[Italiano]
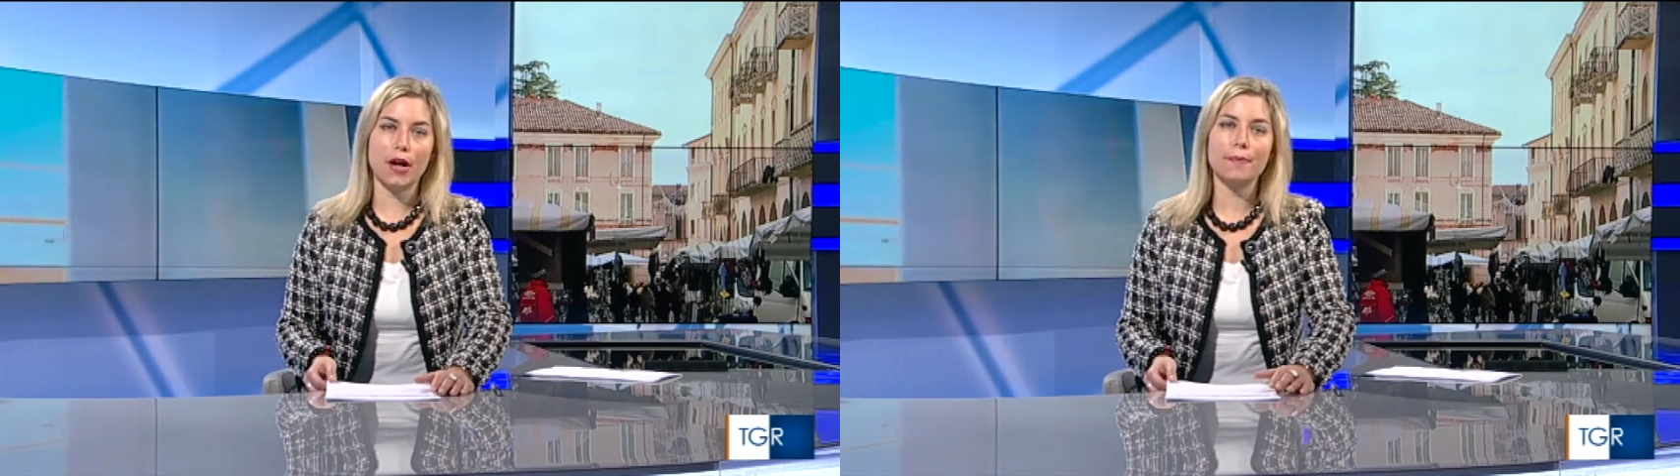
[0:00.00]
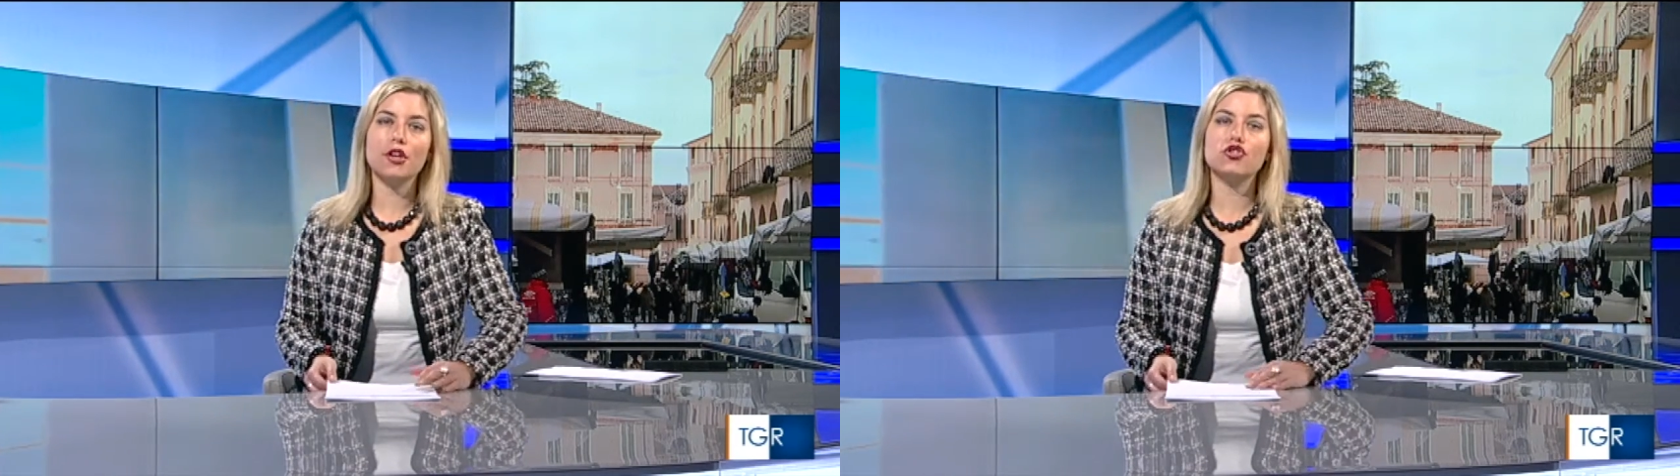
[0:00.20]

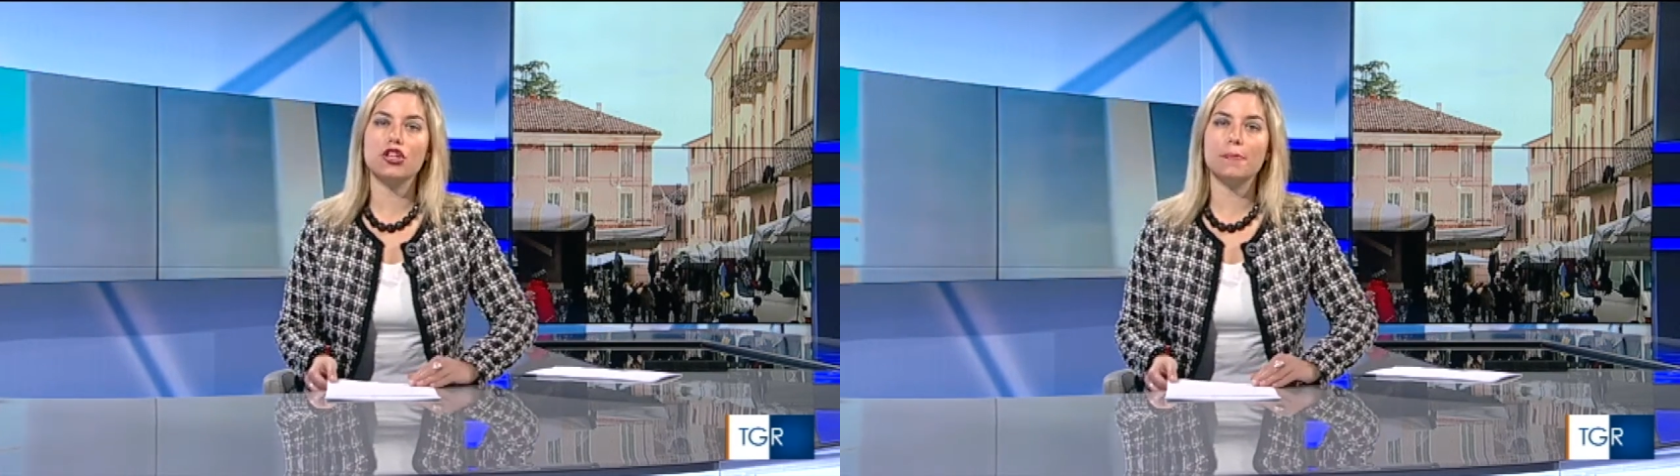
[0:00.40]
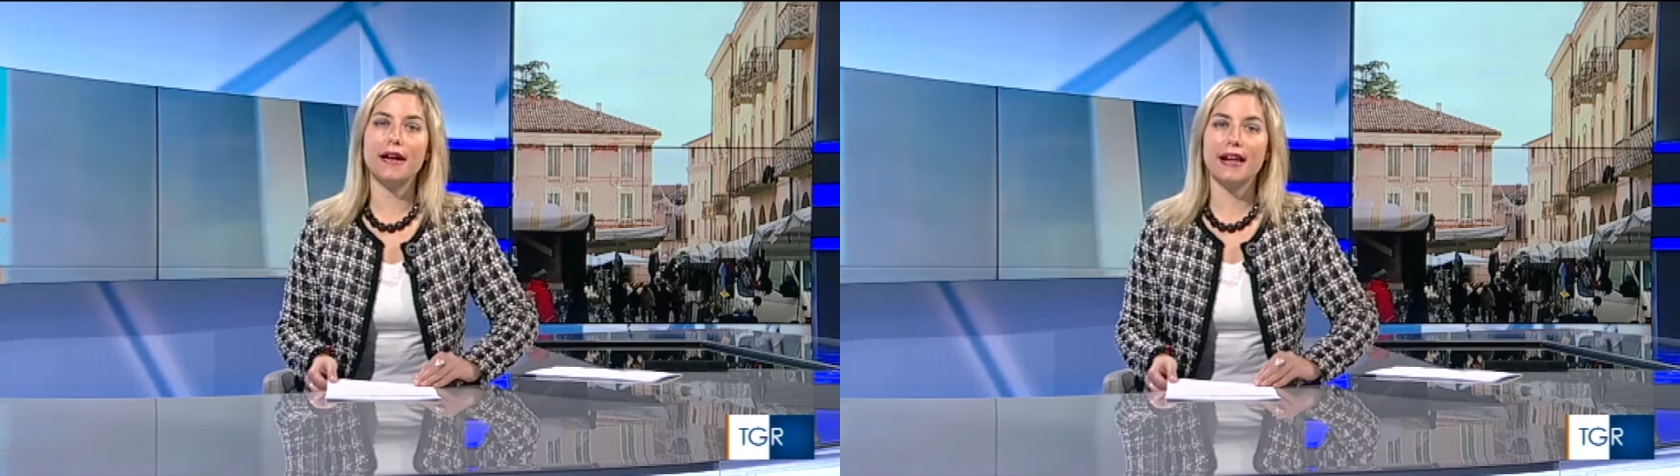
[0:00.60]
Ce ne
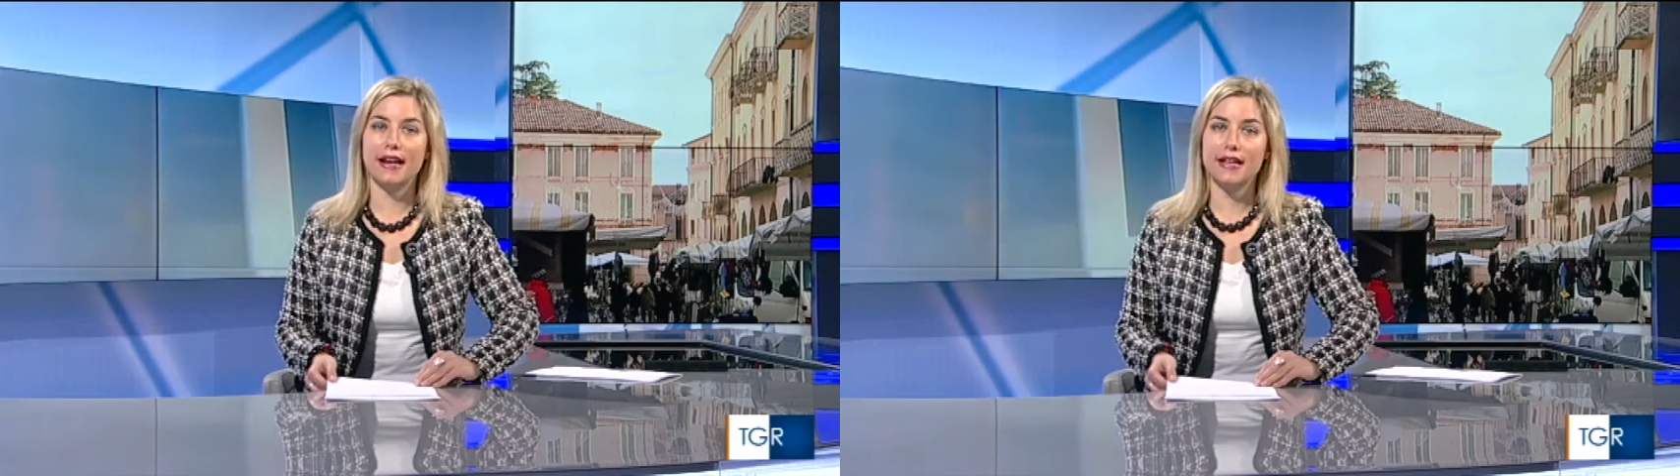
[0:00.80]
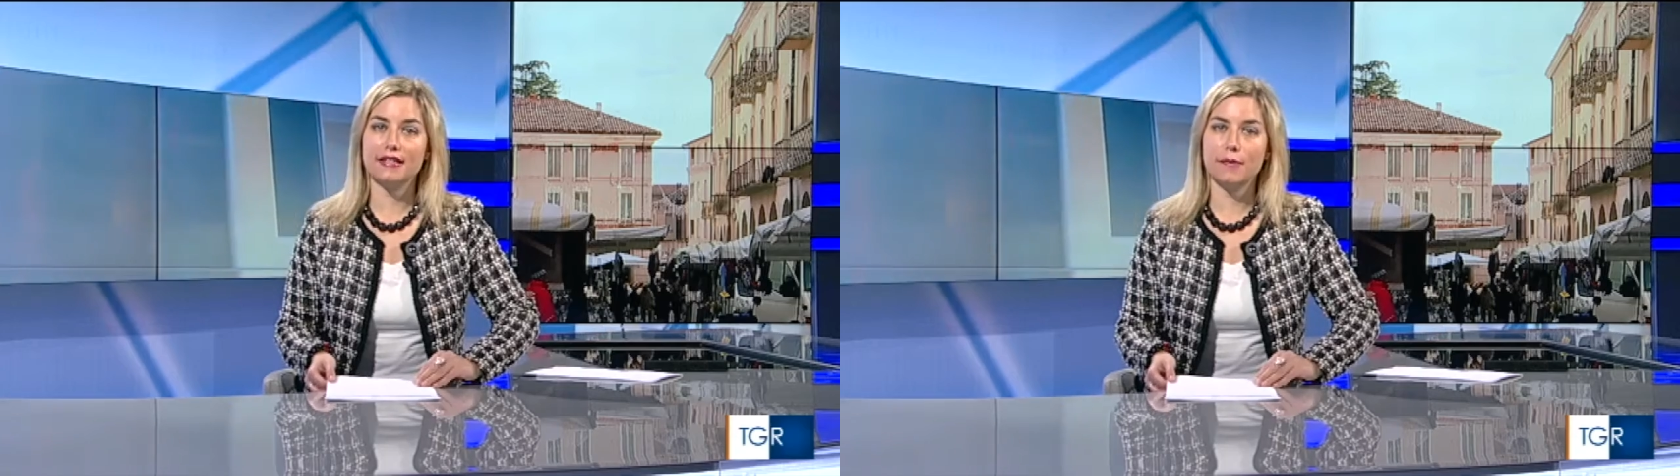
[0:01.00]
parla
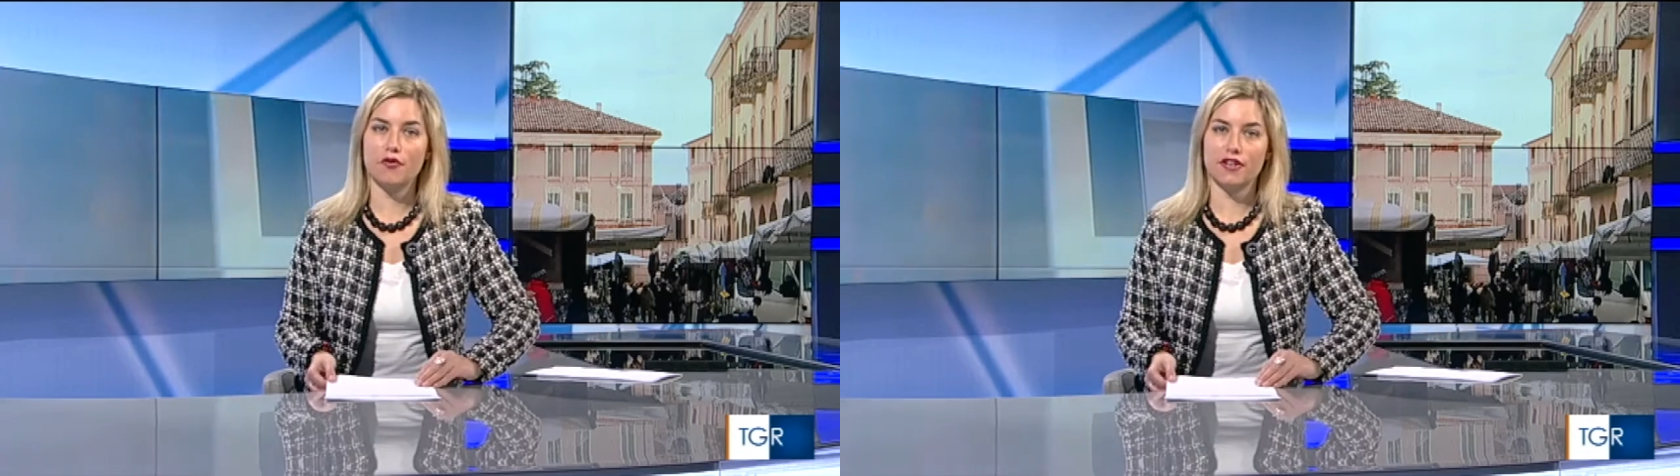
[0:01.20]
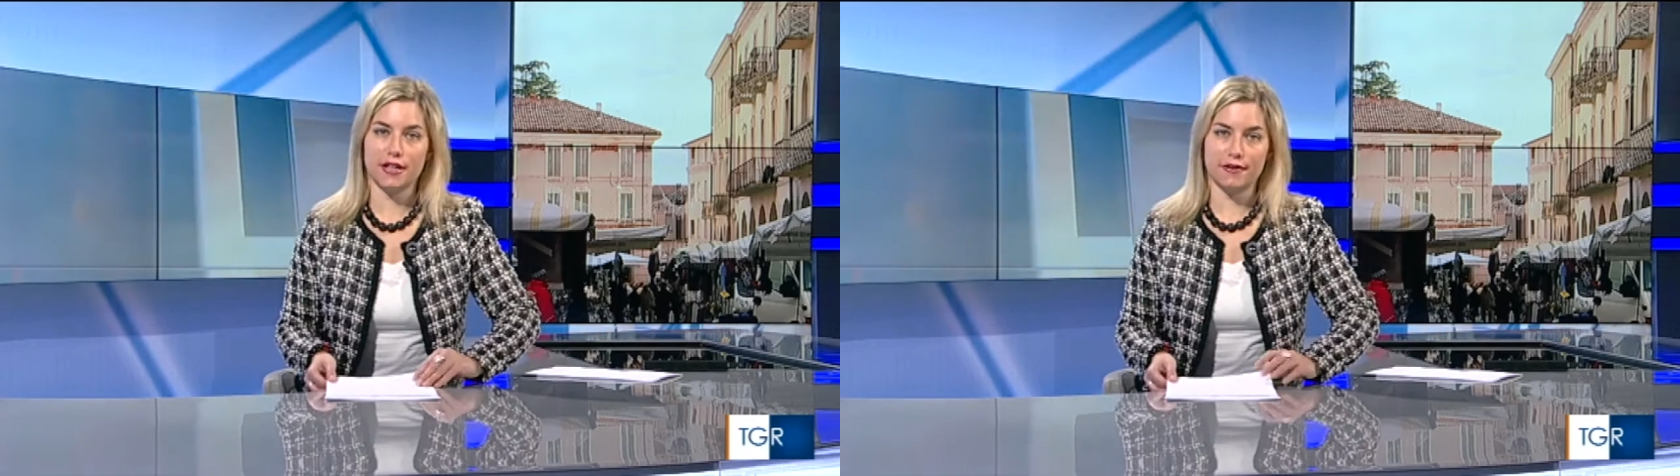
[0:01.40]
Alessia
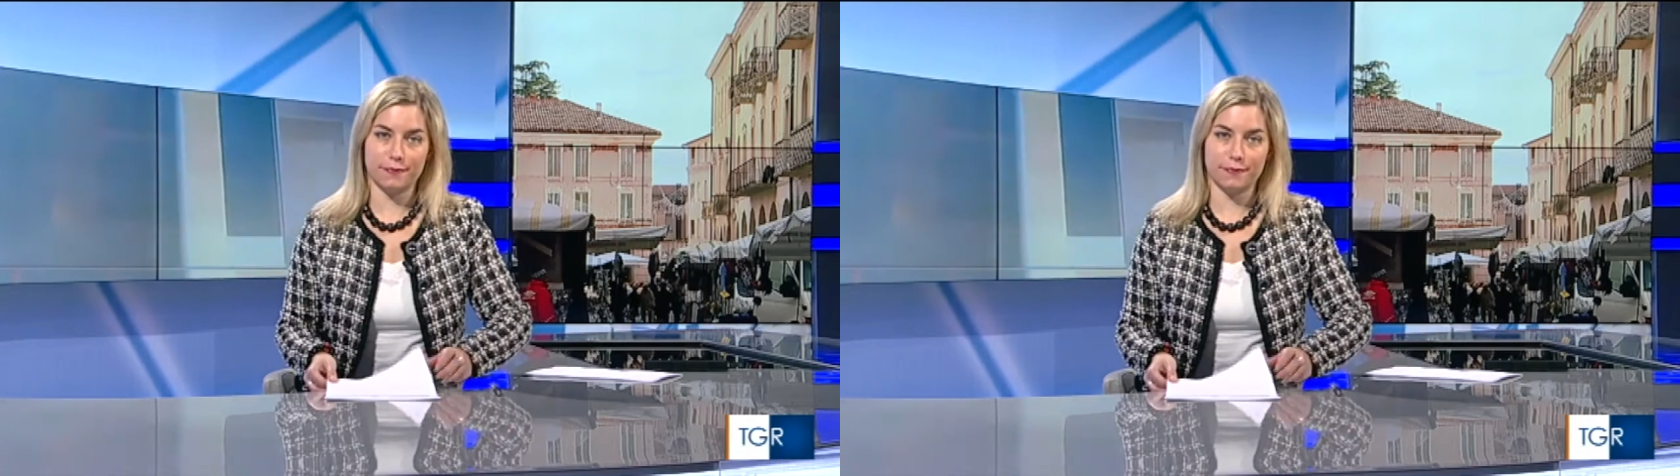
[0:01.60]
Piovesan.